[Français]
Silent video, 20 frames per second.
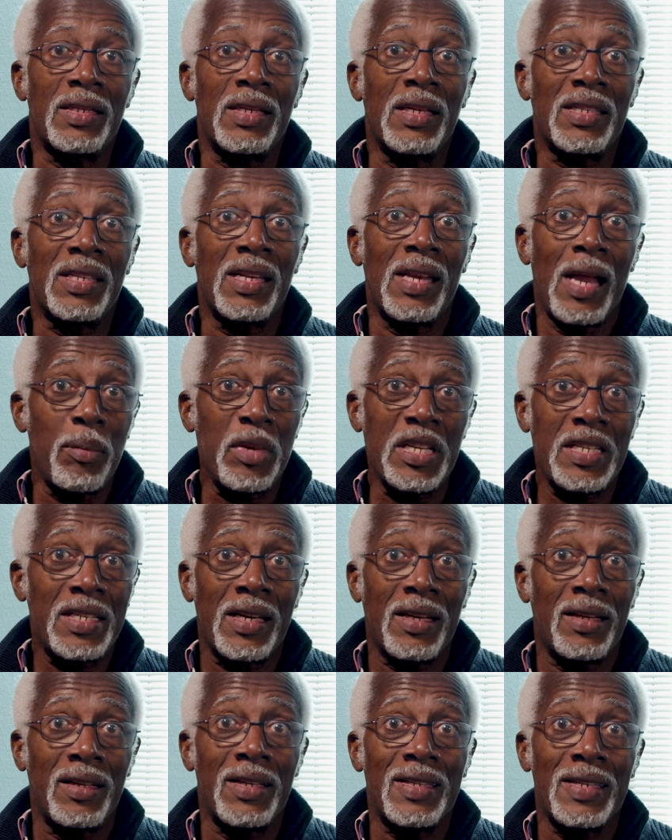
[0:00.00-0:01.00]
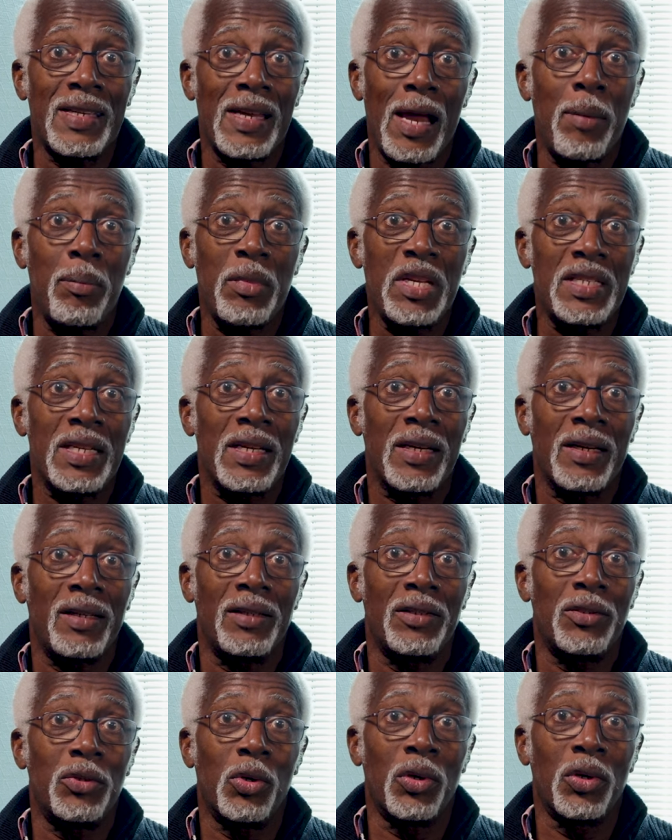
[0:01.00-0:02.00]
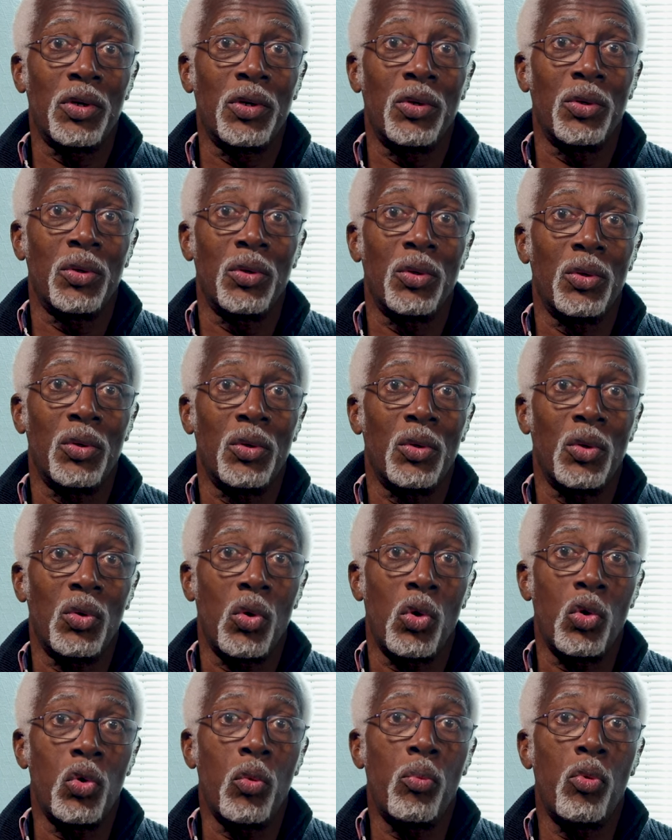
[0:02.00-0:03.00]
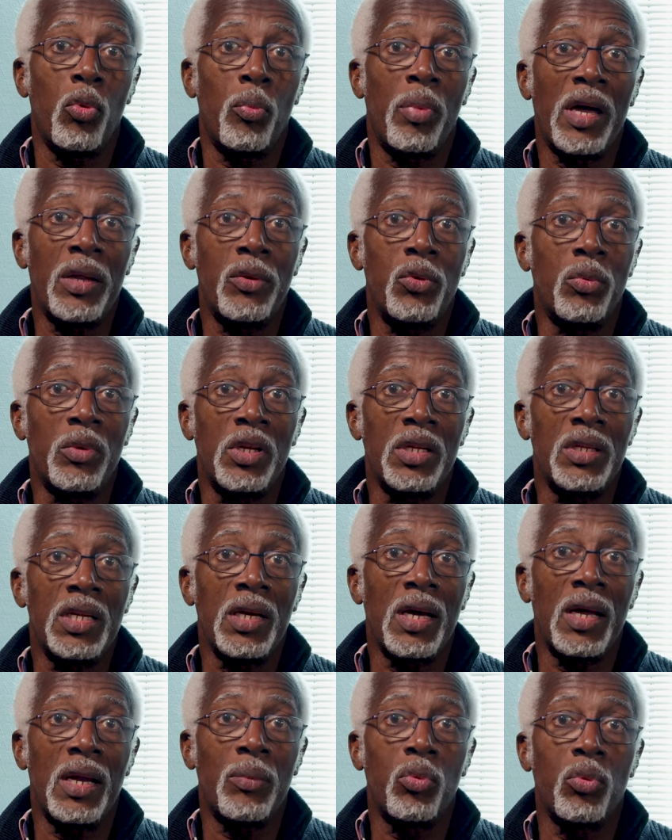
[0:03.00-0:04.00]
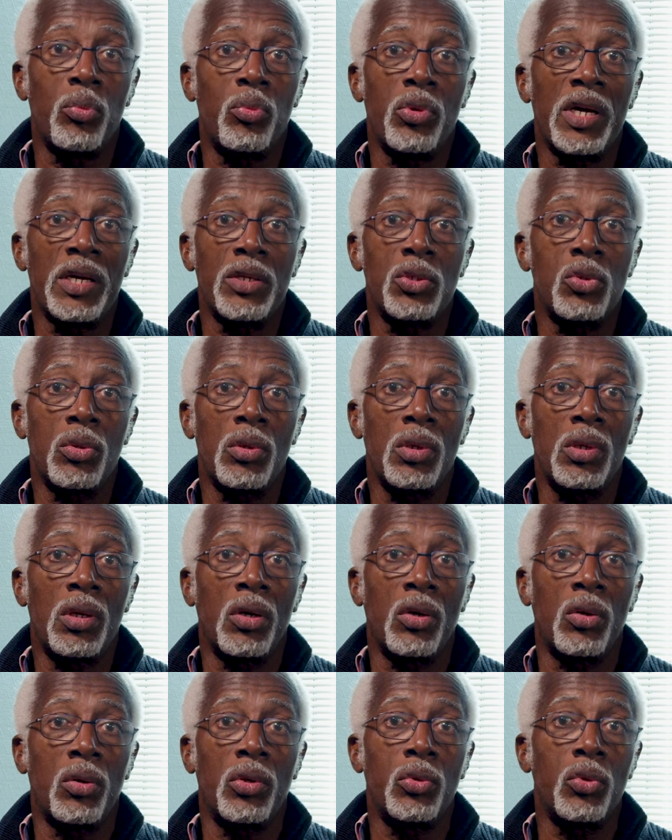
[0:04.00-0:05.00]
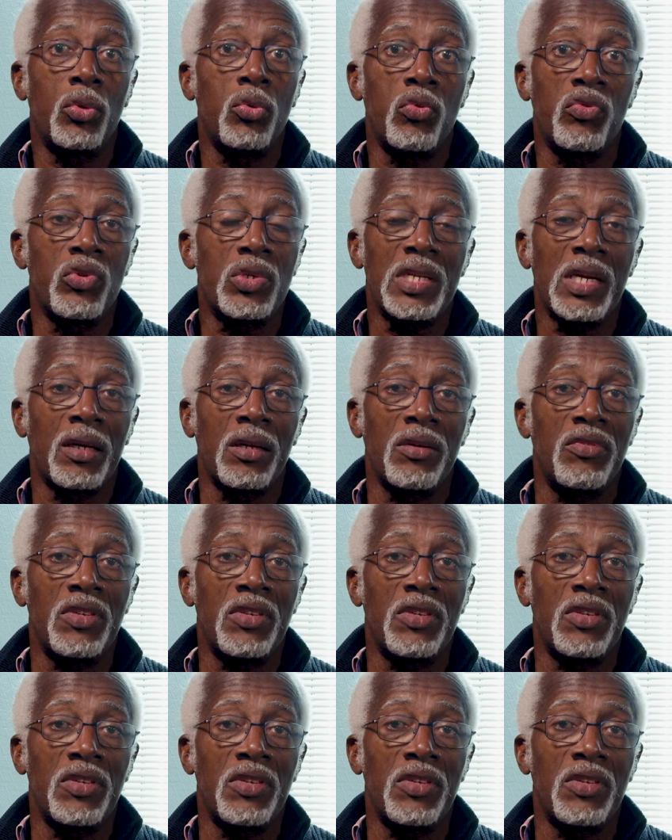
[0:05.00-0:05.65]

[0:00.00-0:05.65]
C'est la misère, c'est la misère. Donc, on ne peut pas demander à la population encore de nouveaux